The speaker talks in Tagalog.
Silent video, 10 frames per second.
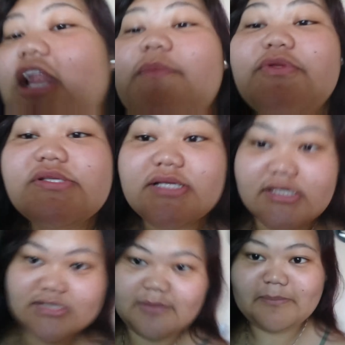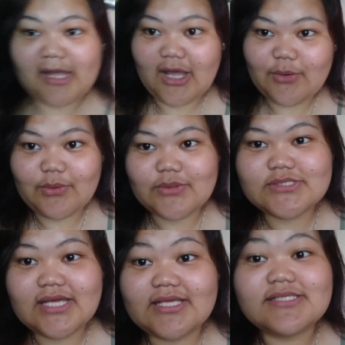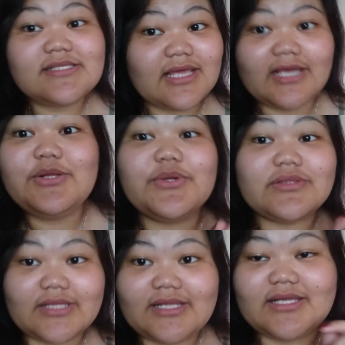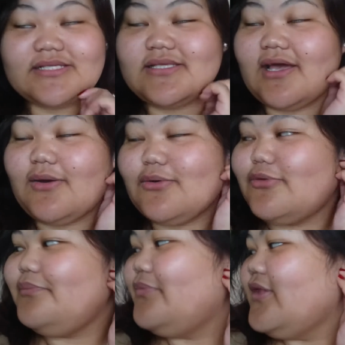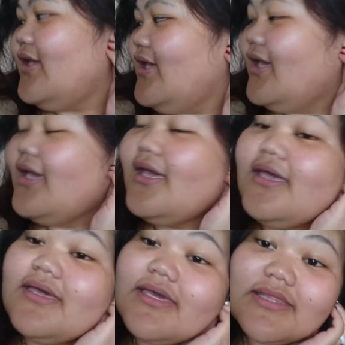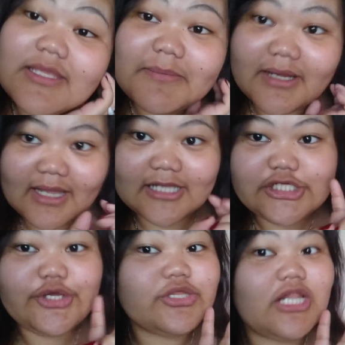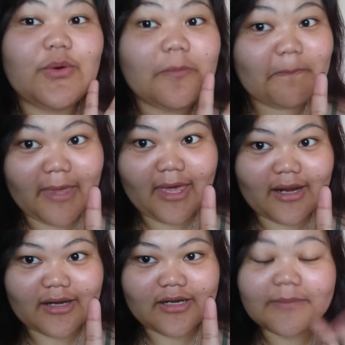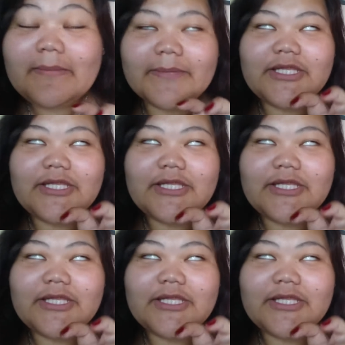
Alam niyo size ng paa ko, size 9 or 10 kasi ako. E magkasya yung dalawang pair. I